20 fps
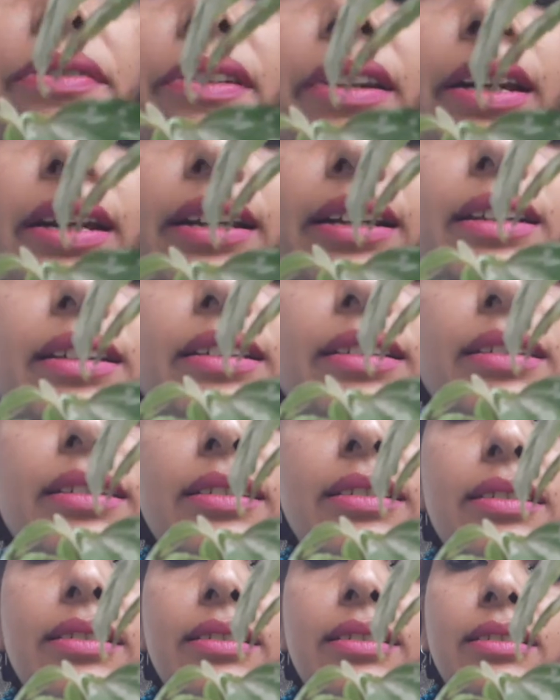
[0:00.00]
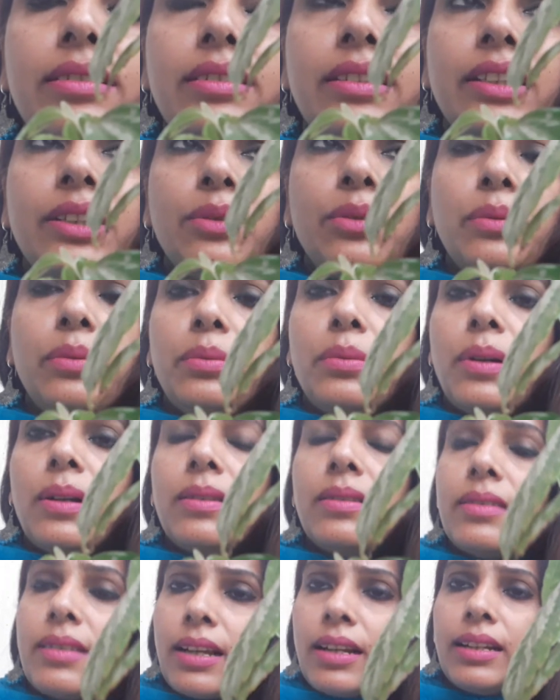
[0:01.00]
फ्रेंड्स ये तो हुआ
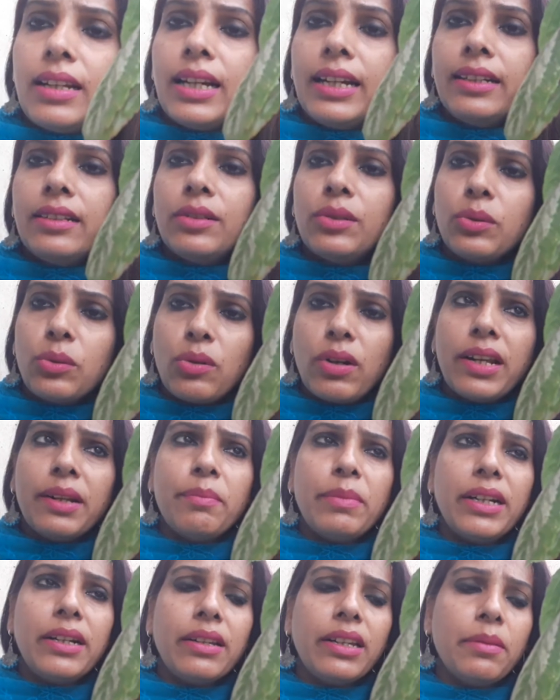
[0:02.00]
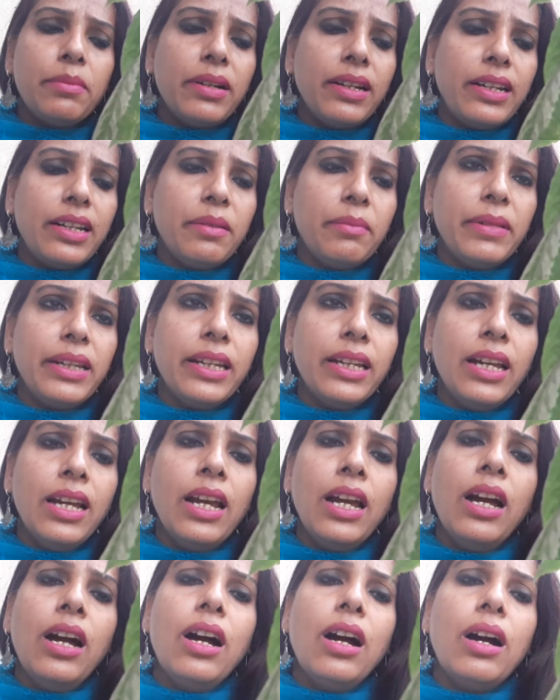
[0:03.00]
सनलाइट रिक्वायरमेंट के बारे में
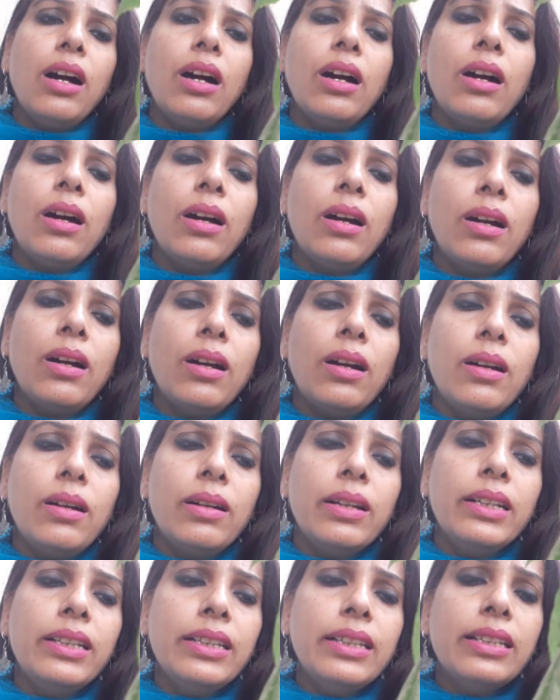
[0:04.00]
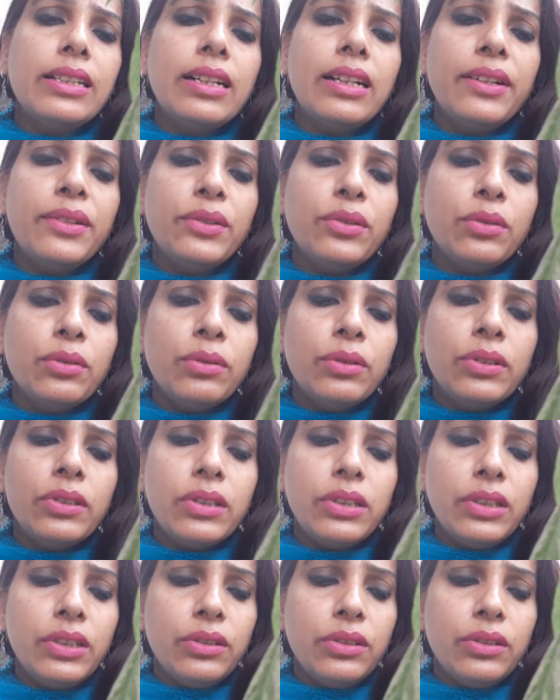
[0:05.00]
और इसी तरह जो इसकी